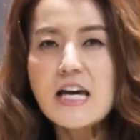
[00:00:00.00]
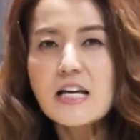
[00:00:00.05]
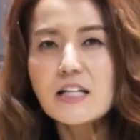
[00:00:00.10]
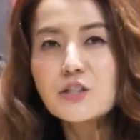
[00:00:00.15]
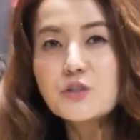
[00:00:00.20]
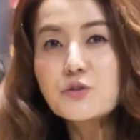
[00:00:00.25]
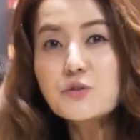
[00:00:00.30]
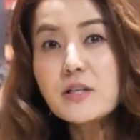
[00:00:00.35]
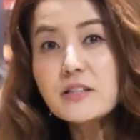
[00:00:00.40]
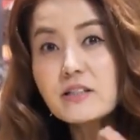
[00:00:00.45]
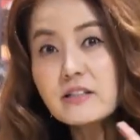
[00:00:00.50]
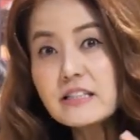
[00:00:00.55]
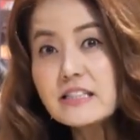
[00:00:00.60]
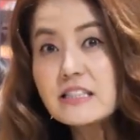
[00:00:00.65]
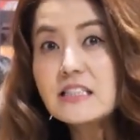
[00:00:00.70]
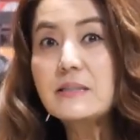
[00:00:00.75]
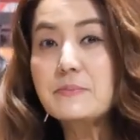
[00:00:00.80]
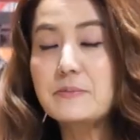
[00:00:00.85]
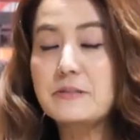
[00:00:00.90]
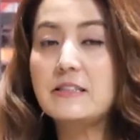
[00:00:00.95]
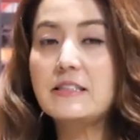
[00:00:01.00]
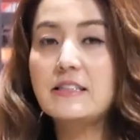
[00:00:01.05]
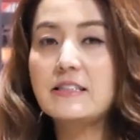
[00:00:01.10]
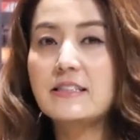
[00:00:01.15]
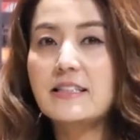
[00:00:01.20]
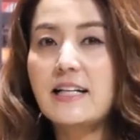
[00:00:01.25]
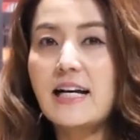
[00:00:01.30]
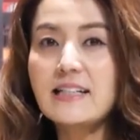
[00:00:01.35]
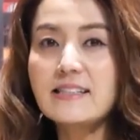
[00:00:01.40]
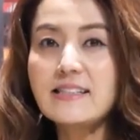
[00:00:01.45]
그 중에서 이
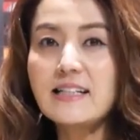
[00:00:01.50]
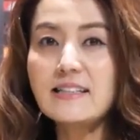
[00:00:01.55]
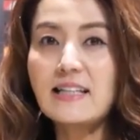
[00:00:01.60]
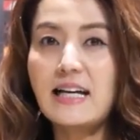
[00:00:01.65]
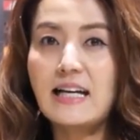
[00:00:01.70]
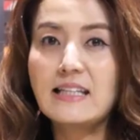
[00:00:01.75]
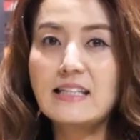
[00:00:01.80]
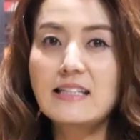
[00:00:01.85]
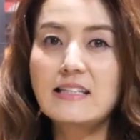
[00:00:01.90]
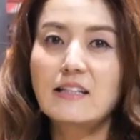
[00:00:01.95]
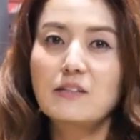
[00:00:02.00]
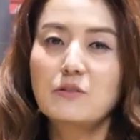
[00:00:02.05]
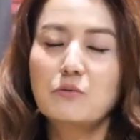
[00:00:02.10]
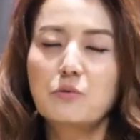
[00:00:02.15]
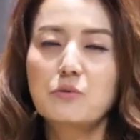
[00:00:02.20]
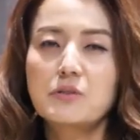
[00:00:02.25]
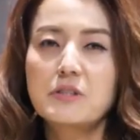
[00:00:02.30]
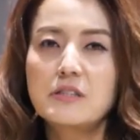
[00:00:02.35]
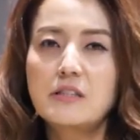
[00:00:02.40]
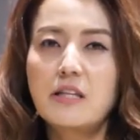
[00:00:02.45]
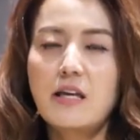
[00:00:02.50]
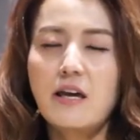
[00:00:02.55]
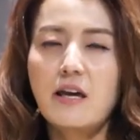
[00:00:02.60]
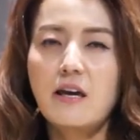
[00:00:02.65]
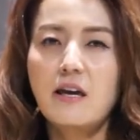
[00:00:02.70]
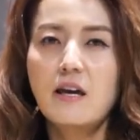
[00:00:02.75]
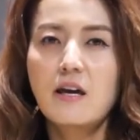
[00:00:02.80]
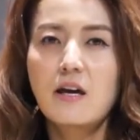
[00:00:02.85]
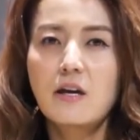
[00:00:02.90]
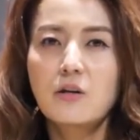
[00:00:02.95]
집은 까사단이라는
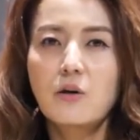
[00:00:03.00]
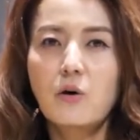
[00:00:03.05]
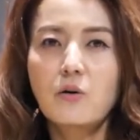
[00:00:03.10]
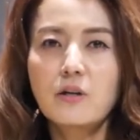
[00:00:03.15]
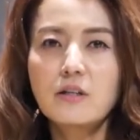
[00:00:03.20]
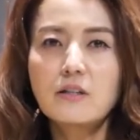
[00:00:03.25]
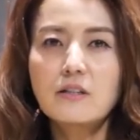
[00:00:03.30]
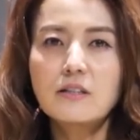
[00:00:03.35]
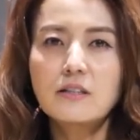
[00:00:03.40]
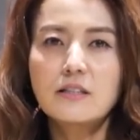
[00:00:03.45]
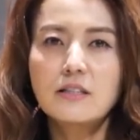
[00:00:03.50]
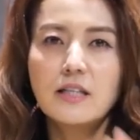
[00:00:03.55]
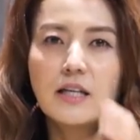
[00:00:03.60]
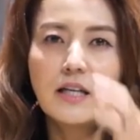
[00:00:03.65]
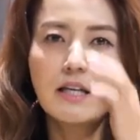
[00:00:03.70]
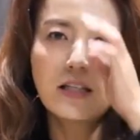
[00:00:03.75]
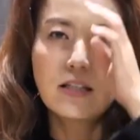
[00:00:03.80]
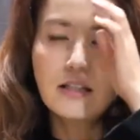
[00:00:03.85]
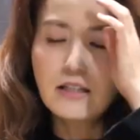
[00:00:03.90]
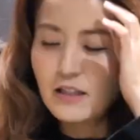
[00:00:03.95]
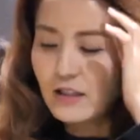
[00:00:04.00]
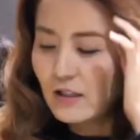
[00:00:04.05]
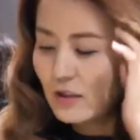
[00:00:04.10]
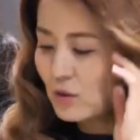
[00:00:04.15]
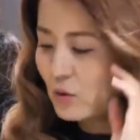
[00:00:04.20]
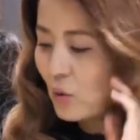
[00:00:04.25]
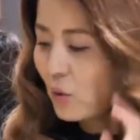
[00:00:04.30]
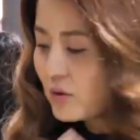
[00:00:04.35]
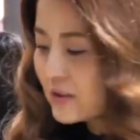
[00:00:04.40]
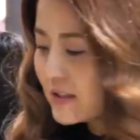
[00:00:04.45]
곳인데, 여기는 이
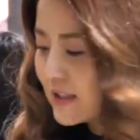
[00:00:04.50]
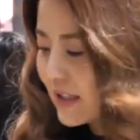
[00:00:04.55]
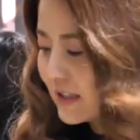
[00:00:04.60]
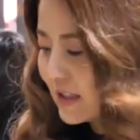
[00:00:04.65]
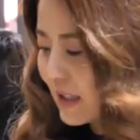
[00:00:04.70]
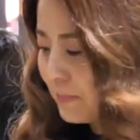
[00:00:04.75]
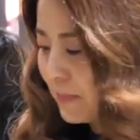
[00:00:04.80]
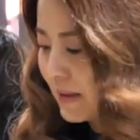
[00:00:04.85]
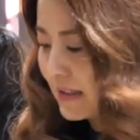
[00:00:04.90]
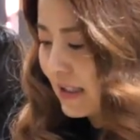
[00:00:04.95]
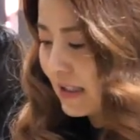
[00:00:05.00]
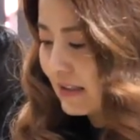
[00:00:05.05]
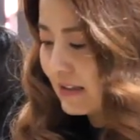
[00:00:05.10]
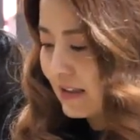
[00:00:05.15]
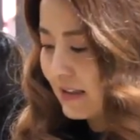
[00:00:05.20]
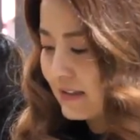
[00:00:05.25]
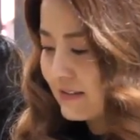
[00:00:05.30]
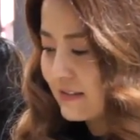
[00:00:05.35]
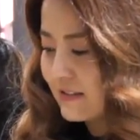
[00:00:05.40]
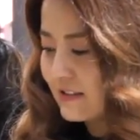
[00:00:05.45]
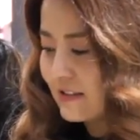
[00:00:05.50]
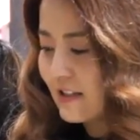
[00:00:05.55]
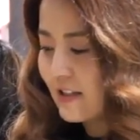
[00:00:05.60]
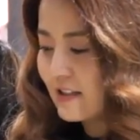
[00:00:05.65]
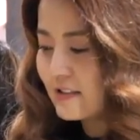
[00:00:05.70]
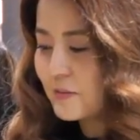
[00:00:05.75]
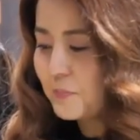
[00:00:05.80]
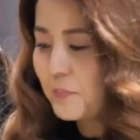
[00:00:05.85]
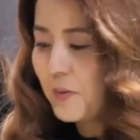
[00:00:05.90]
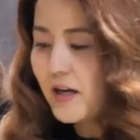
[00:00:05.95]
Tortilla de Patatas,
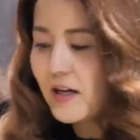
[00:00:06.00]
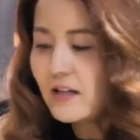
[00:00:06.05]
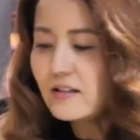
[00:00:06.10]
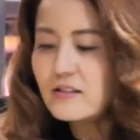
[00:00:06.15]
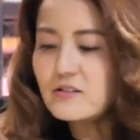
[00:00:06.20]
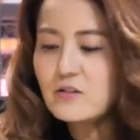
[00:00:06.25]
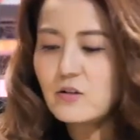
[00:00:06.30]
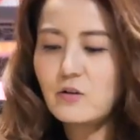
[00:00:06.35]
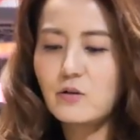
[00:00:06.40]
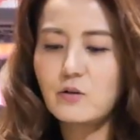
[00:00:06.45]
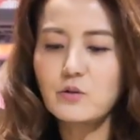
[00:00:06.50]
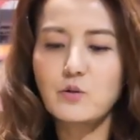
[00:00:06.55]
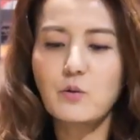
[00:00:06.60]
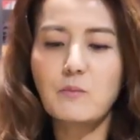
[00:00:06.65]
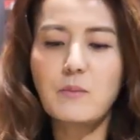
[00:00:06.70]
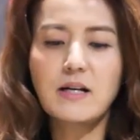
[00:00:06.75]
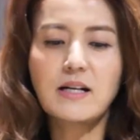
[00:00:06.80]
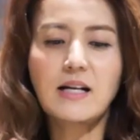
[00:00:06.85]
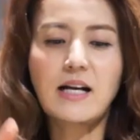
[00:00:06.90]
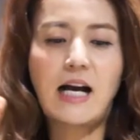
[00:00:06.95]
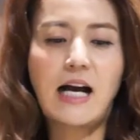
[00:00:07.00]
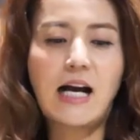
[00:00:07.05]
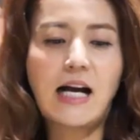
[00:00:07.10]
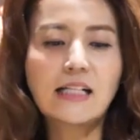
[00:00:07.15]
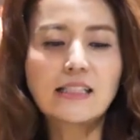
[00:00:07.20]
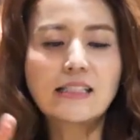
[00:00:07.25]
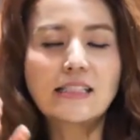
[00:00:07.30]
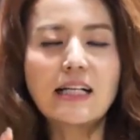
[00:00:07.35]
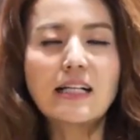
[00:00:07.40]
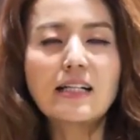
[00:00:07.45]
그러니까 스페인에서 정말
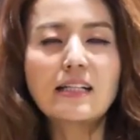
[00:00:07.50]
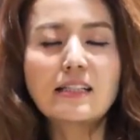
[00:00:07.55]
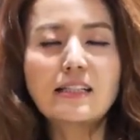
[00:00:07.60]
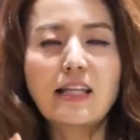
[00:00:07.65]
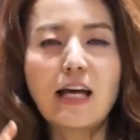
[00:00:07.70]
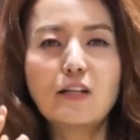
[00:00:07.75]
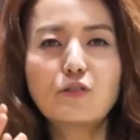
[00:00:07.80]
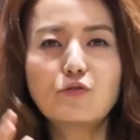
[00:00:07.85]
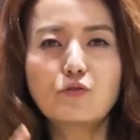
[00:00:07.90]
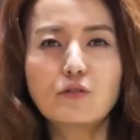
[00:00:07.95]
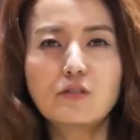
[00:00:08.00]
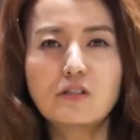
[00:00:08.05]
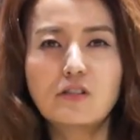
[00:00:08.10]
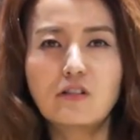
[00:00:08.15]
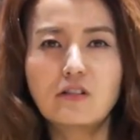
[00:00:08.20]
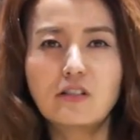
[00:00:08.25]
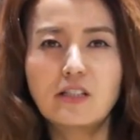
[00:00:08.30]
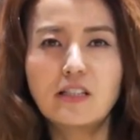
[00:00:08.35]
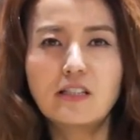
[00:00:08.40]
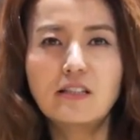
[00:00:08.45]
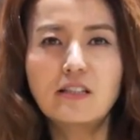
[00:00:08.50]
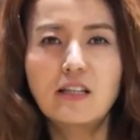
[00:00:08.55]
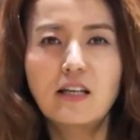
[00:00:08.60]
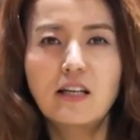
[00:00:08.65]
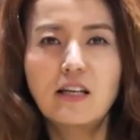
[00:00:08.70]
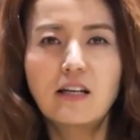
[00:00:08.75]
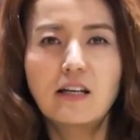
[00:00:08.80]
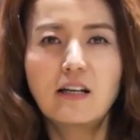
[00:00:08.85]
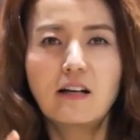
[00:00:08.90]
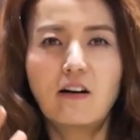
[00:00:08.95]
가장 대중적인
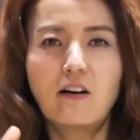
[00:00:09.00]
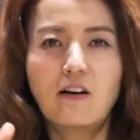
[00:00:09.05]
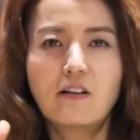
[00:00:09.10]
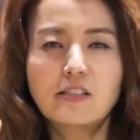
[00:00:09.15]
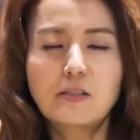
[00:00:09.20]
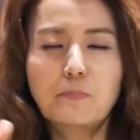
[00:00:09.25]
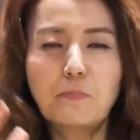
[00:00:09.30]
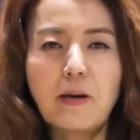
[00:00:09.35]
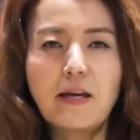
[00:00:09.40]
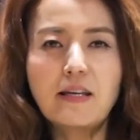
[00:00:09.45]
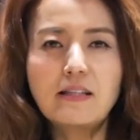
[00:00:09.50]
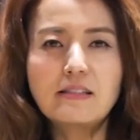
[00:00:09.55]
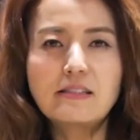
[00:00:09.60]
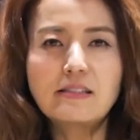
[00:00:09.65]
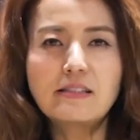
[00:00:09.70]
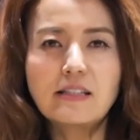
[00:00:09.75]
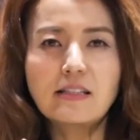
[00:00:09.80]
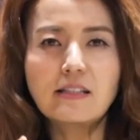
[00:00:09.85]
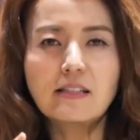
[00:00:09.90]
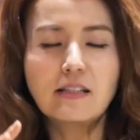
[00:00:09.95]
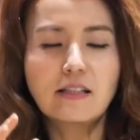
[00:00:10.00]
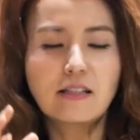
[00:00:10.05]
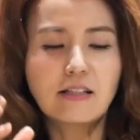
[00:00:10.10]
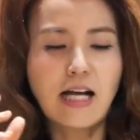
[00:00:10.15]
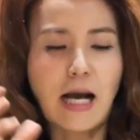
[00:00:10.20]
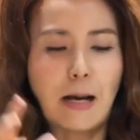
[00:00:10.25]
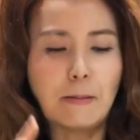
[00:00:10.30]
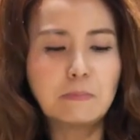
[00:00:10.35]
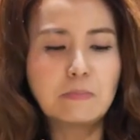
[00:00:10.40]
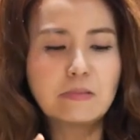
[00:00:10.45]
스페인식
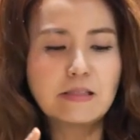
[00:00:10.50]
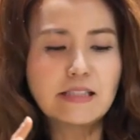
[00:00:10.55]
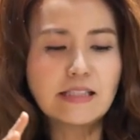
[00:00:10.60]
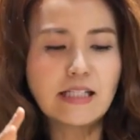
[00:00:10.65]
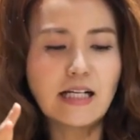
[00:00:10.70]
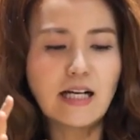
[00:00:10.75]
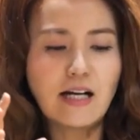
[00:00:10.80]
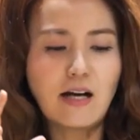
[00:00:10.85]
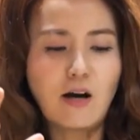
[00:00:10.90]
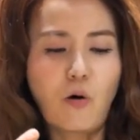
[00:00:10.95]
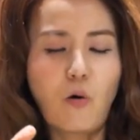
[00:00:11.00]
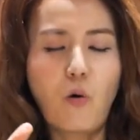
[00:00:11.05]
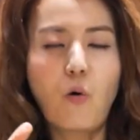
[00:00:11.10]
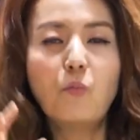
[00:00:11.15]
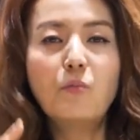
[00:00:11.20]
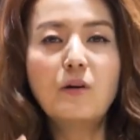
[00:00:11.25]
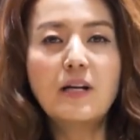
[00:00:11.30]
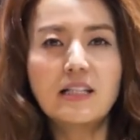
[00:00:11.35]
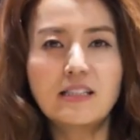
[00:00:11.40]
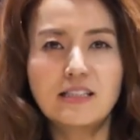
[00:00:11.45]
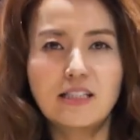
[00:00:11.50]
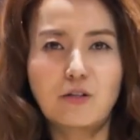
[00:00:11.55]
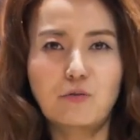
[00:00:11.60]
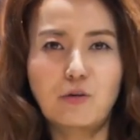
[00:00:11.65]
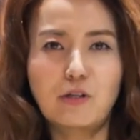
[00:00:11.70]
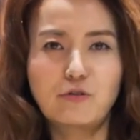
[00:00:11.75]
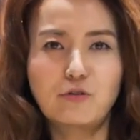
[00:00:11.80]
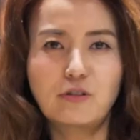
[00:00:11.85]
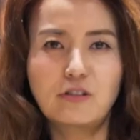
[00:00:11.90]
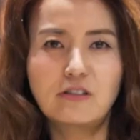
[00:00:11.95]
감자
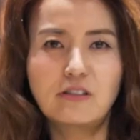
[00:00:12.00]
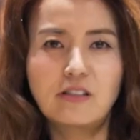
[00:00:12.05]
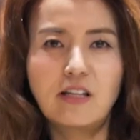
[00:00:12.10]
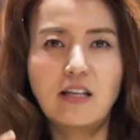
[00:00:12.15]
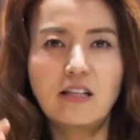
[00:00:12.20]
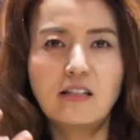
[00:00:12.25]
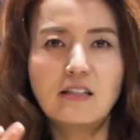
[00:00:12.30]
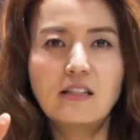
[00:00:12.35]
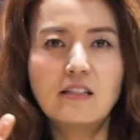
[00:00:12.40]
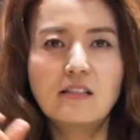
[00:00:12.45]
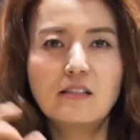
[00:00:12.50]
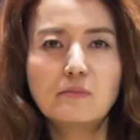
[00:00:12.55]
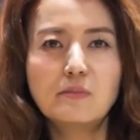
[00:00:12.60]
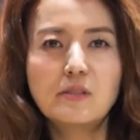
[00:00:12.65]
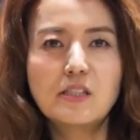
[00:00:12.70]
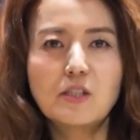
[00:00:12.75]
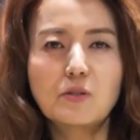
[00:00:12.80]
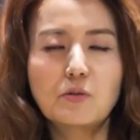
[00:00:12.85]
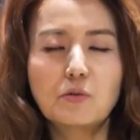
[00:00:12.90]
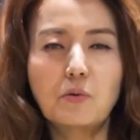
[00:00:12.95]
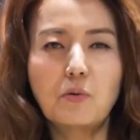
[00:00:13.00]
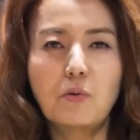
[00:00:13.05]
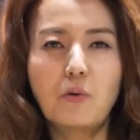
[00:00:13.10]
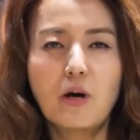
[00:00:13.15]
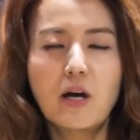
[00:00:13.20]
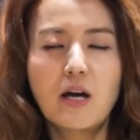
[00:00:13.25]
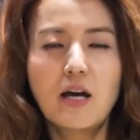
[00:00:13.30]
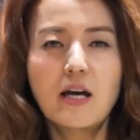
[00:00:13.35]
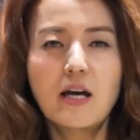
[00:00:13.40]
오믈렛이라고 할 수 있는데, 이 음식으로